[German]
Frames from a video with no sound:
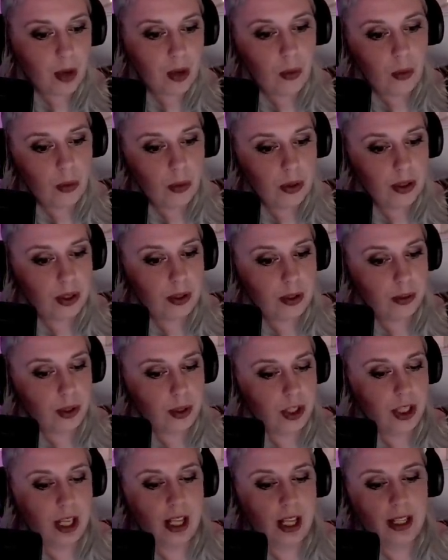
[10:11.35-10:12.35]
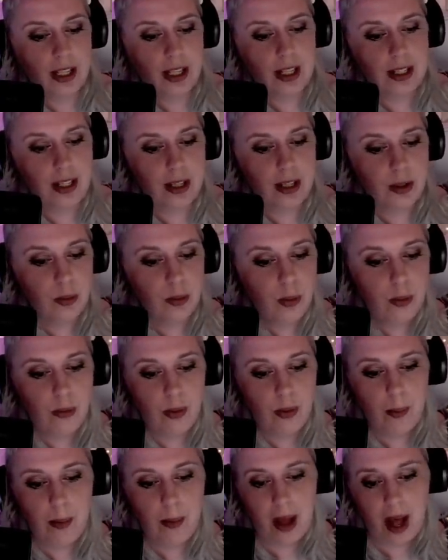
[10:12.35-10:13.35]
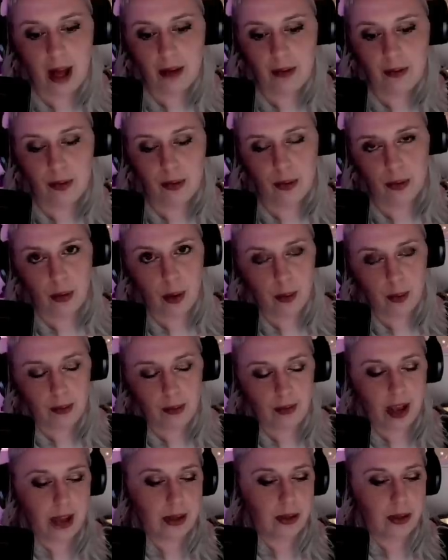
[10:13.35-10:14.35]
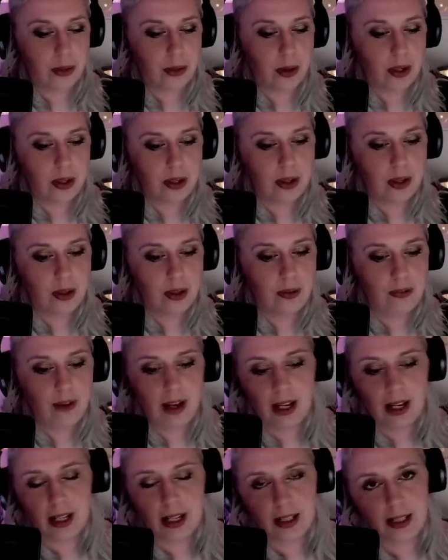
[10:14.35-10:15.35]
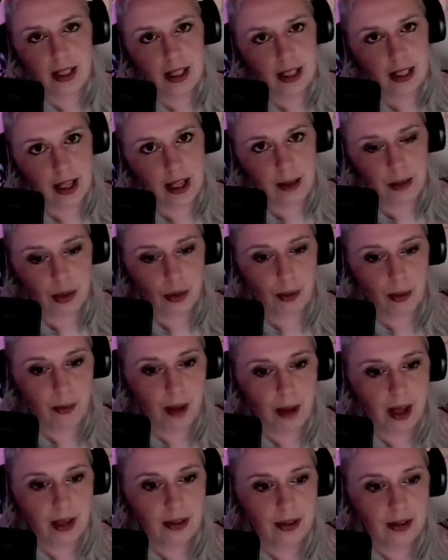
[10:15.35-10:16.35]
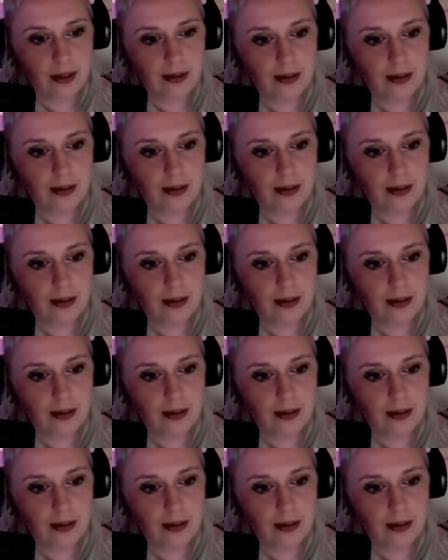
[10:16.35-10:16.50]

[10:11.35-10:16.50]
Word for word: und dort steht, dass das nur vom Rat vorgenommen werden sollte, wenn er es nicht selbst schon macht.